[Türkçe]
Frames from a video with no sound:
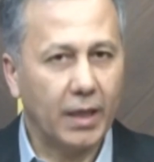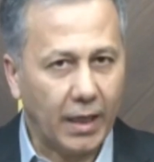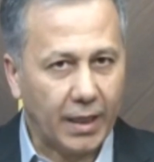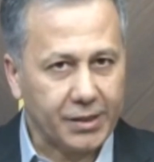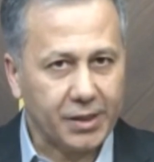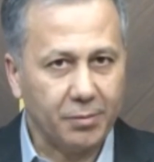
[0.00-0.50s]

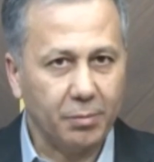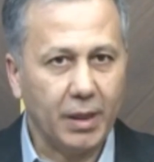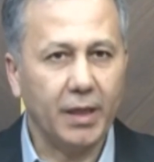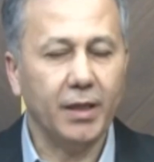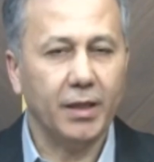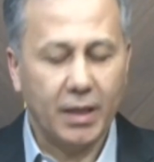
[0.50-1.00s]

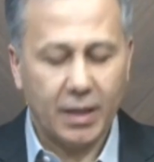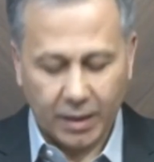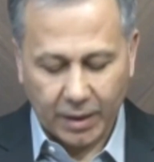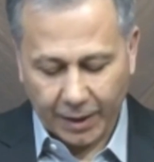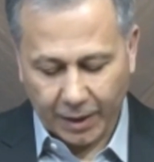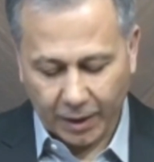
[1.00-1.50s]
Azimle
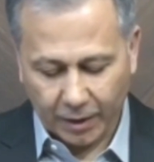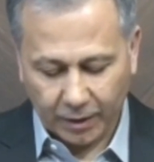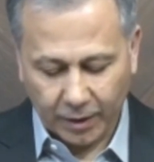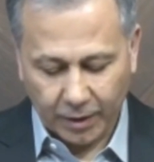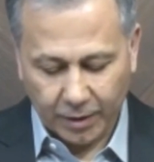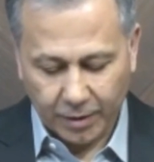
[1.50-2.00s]

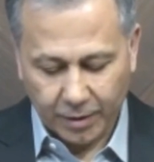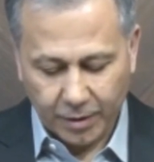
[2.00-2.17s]
kararlılıkla.